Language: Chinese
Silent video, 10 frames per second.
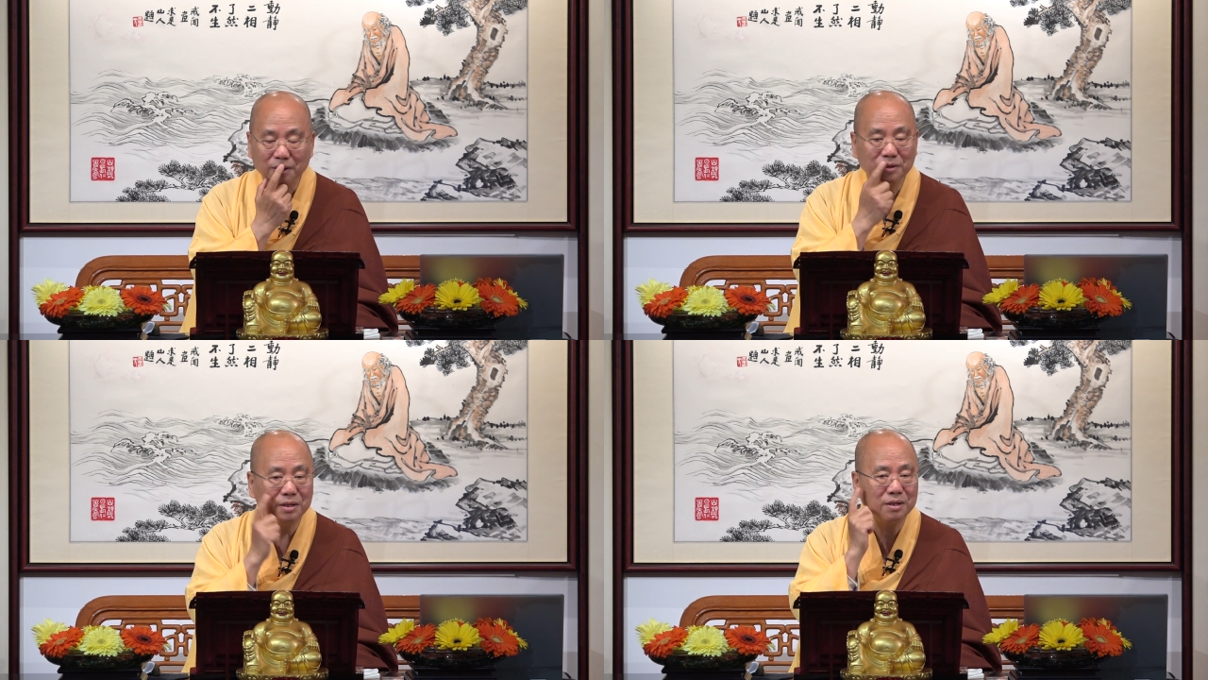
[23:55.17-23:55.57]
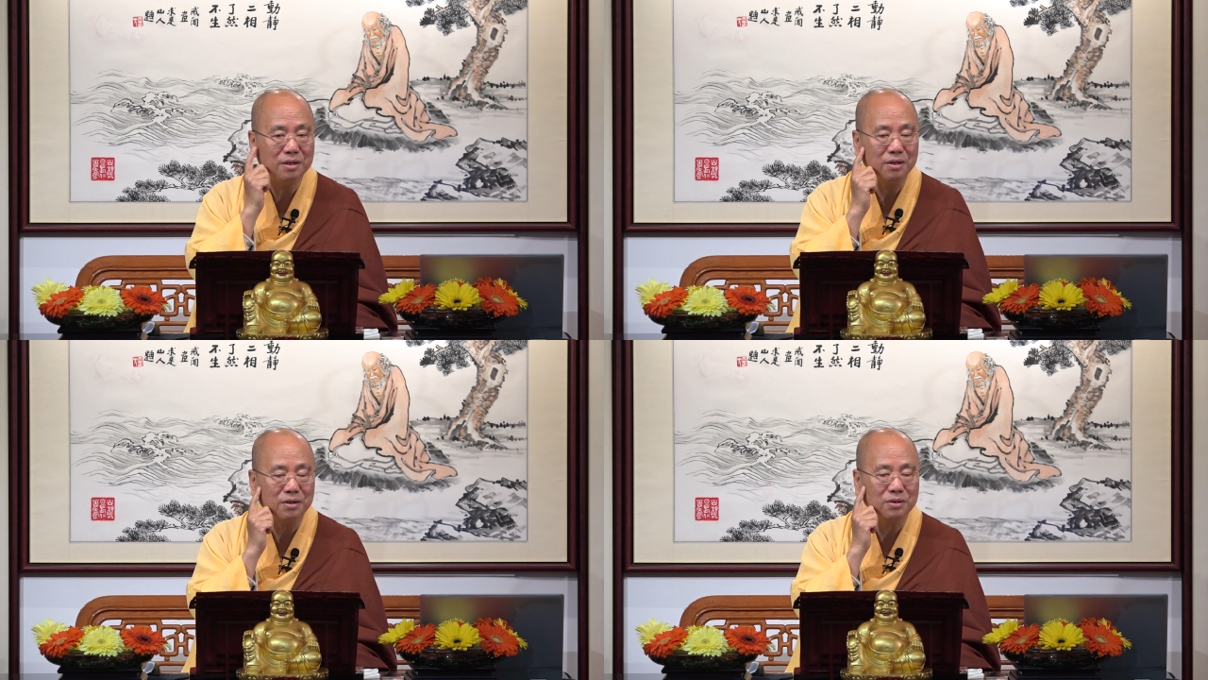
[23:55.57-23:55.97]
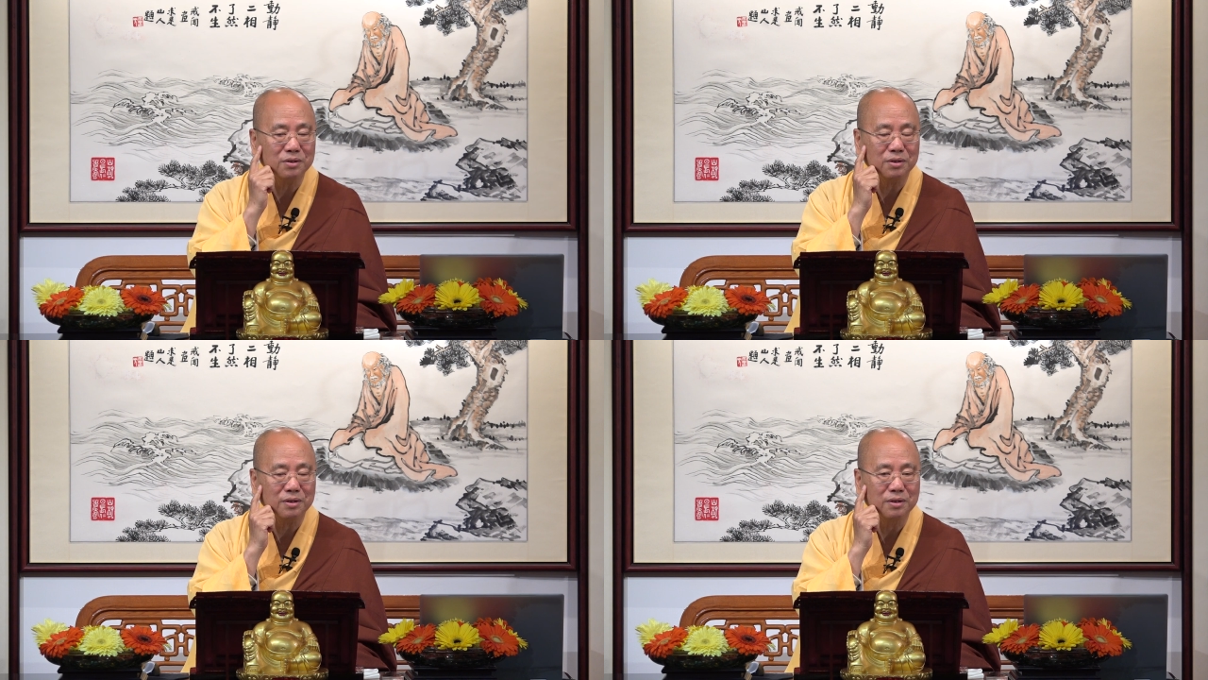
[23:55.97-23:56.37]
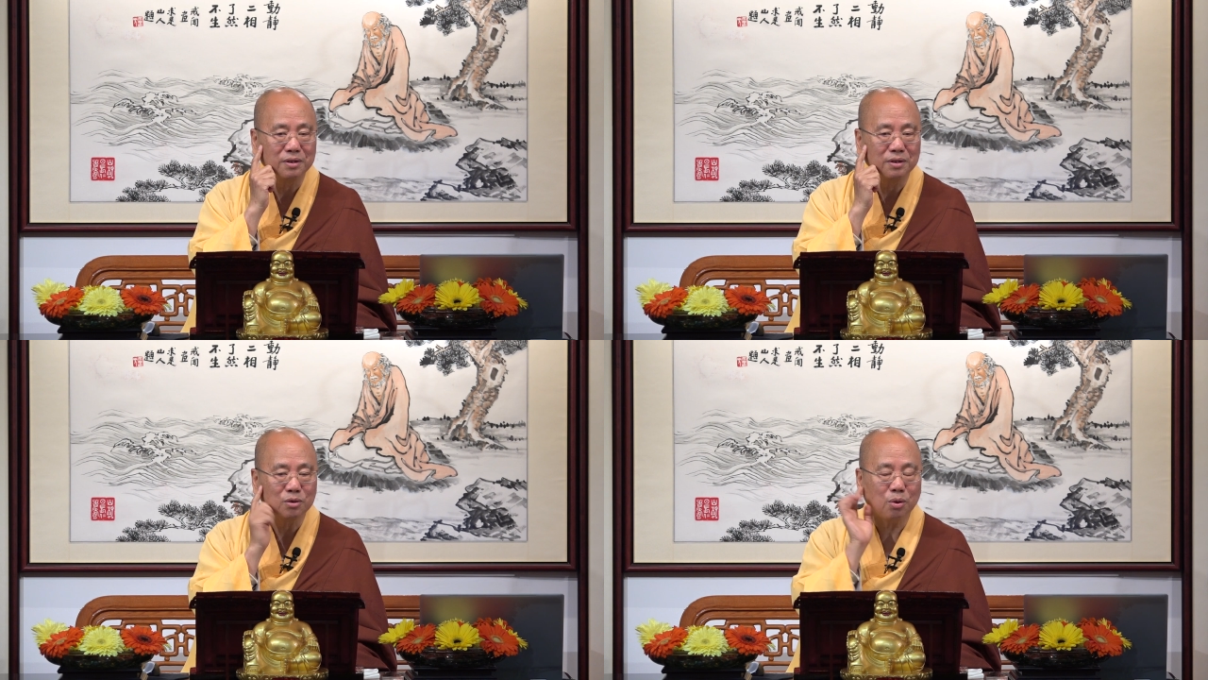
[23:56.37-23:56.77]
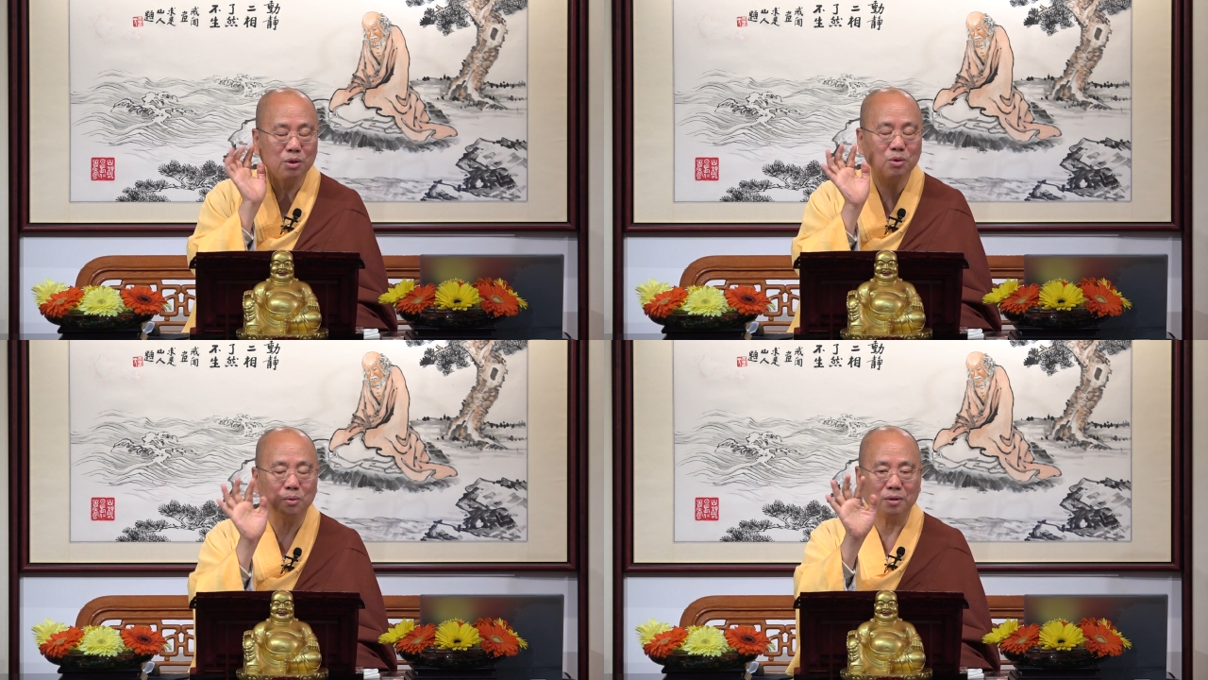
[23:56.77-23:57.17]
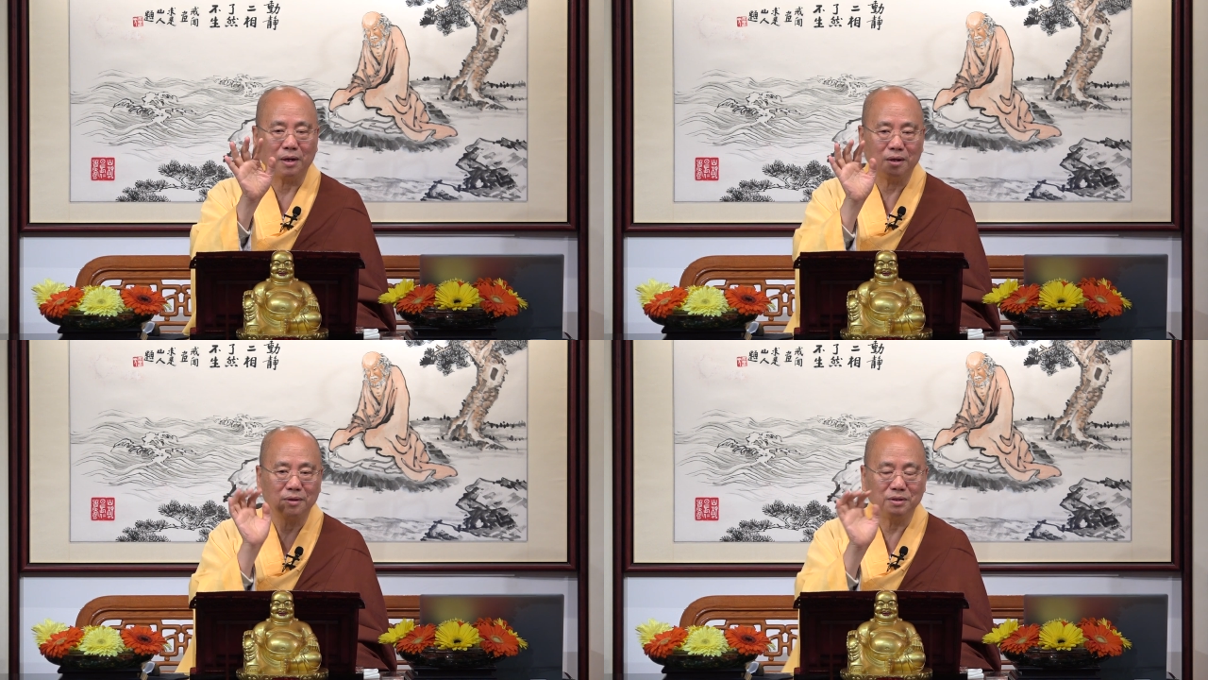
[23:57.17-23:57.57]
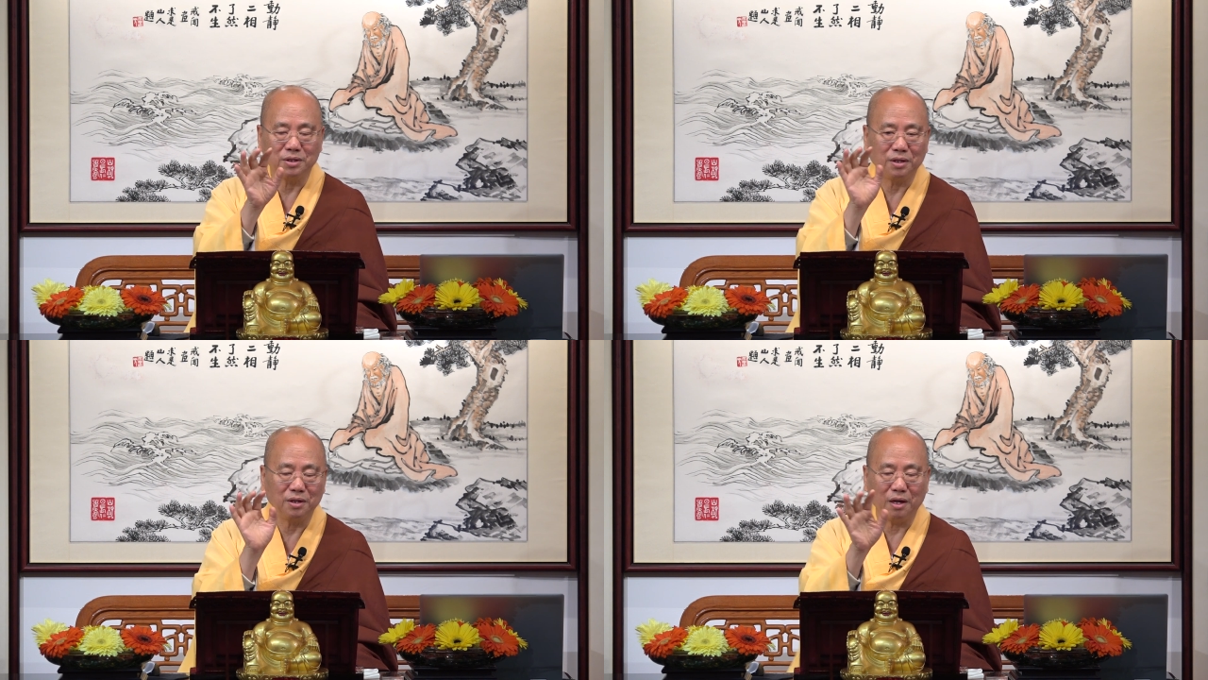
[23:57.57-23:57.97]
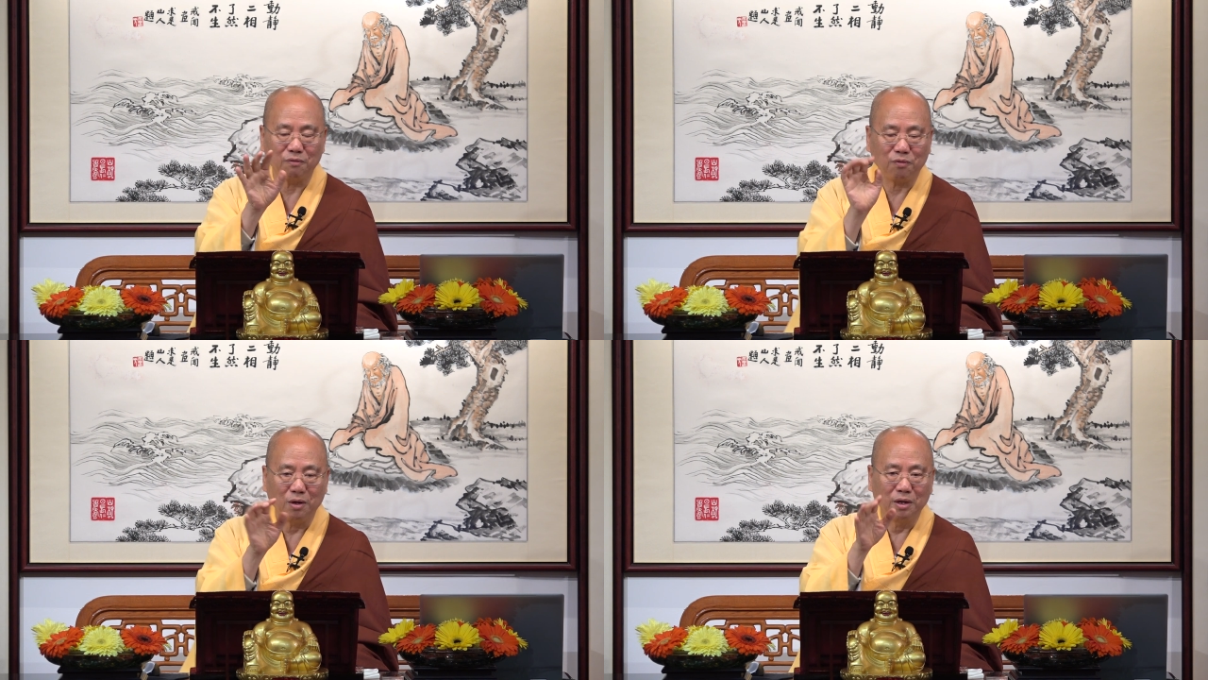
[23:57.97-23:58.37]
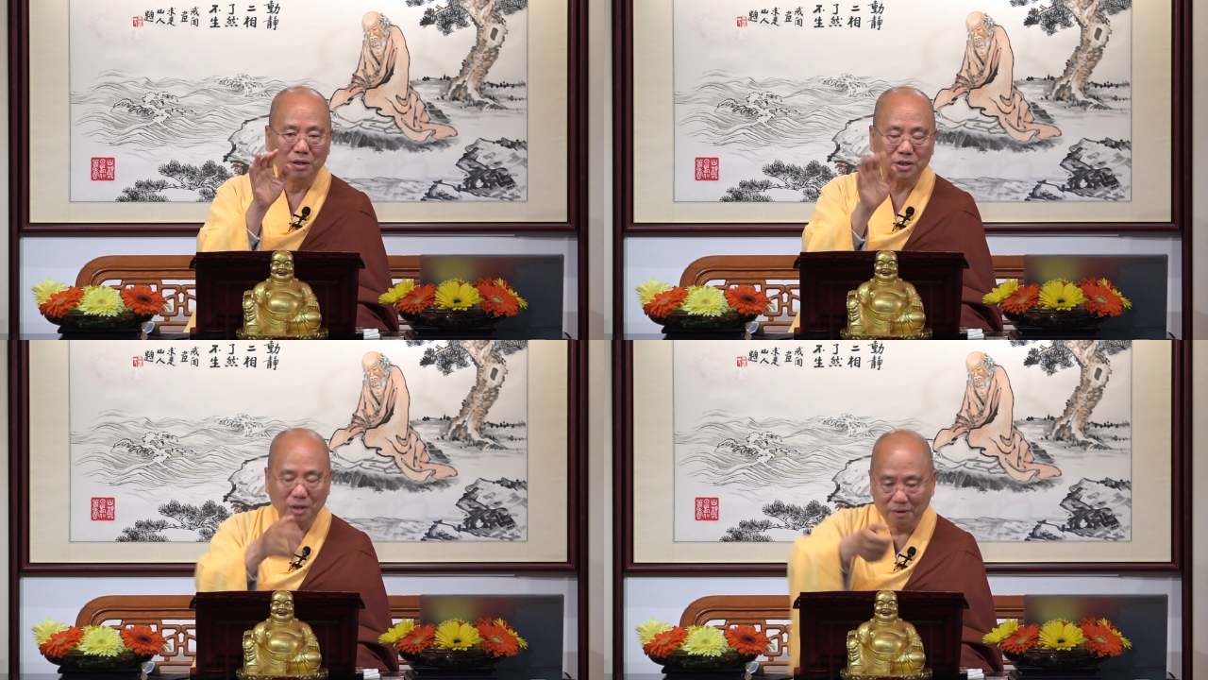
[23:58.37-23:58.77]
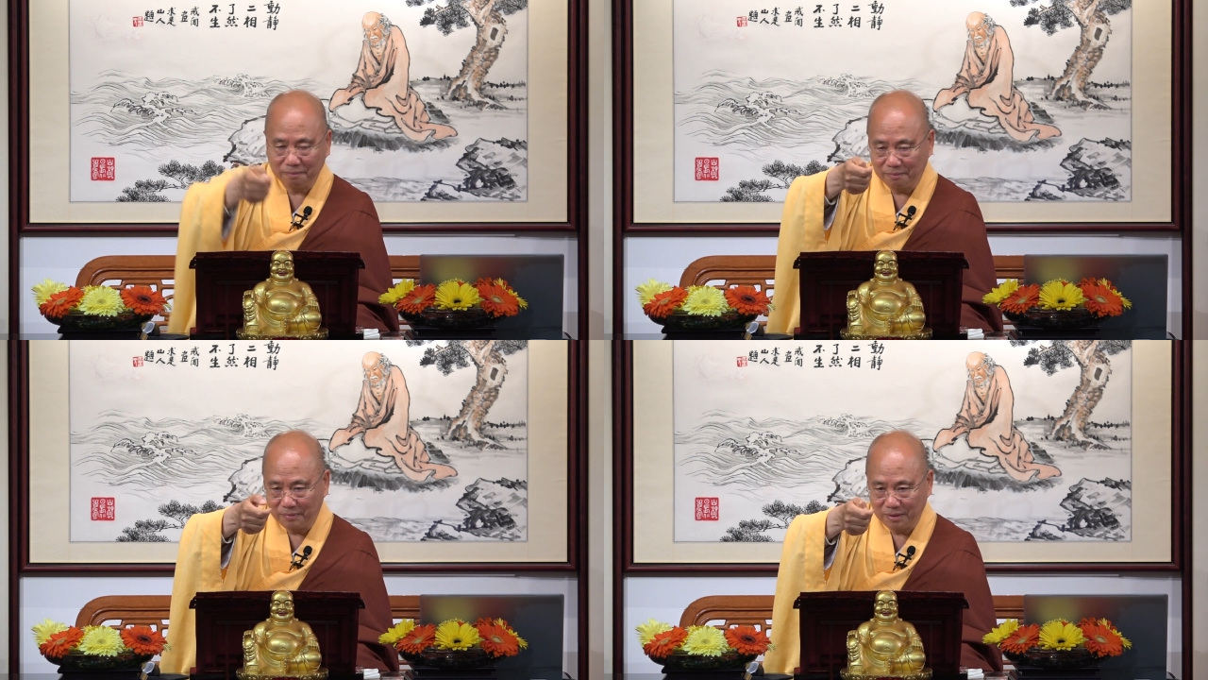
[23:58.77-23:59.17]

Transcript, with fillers: 意是推动了一些念佛，身。